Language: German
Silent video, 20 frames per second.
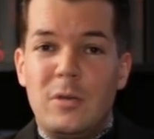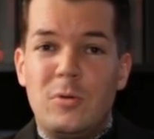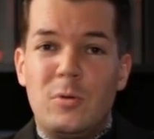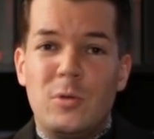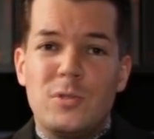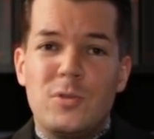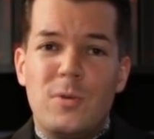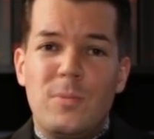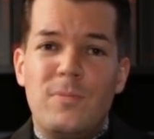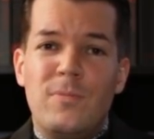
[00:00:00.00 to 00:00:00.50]

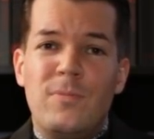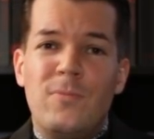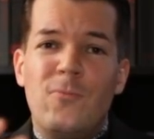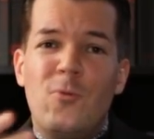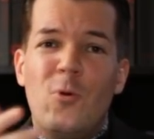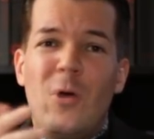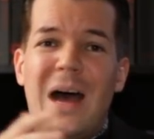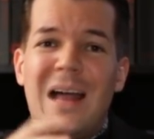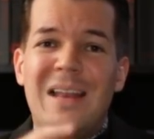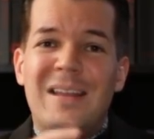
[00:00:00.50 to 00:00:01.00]
Kurzum,
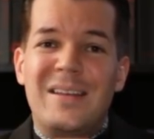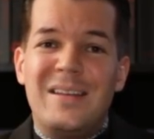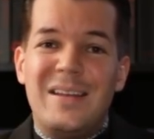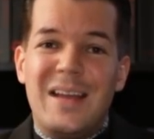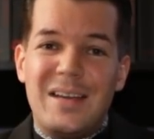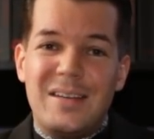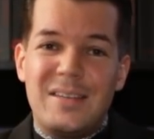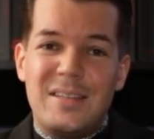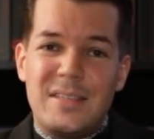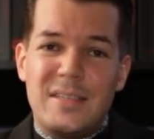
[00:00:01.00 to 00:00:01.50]
wo alle
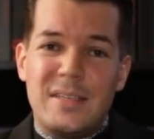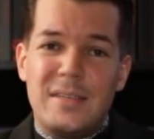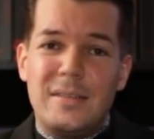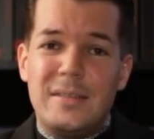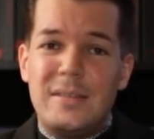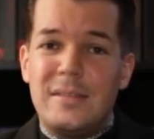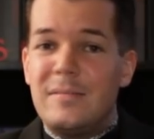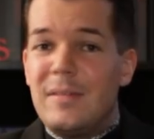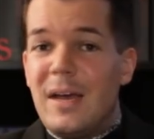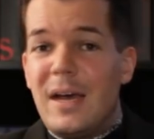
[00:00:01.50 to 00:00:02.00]
nackt
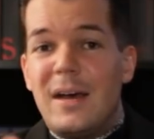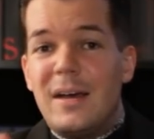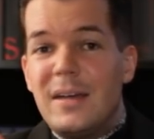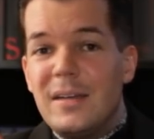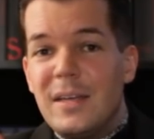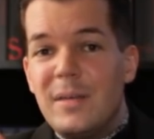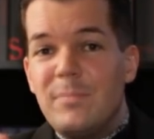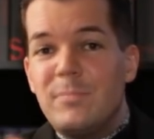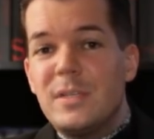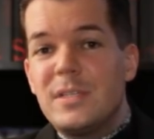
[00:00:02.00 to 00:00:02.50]
sind, da
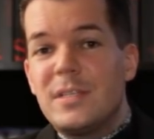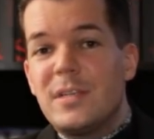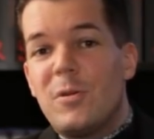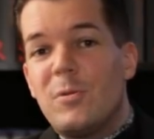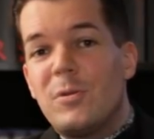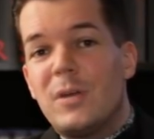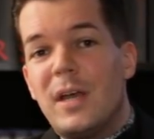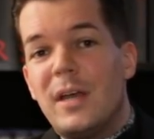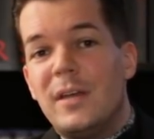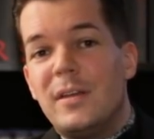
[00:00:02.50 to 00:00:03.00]
gibt es
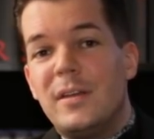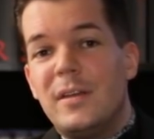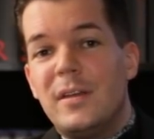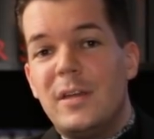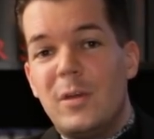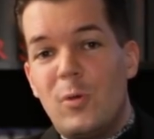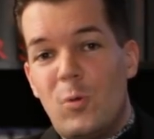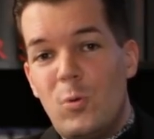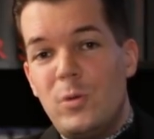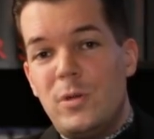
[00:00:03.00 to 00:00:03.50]
auch keine
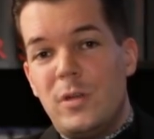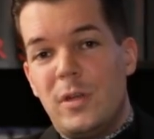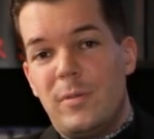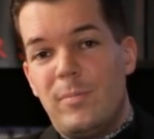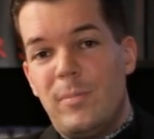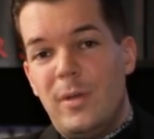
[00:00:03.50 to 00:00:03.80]
Erotik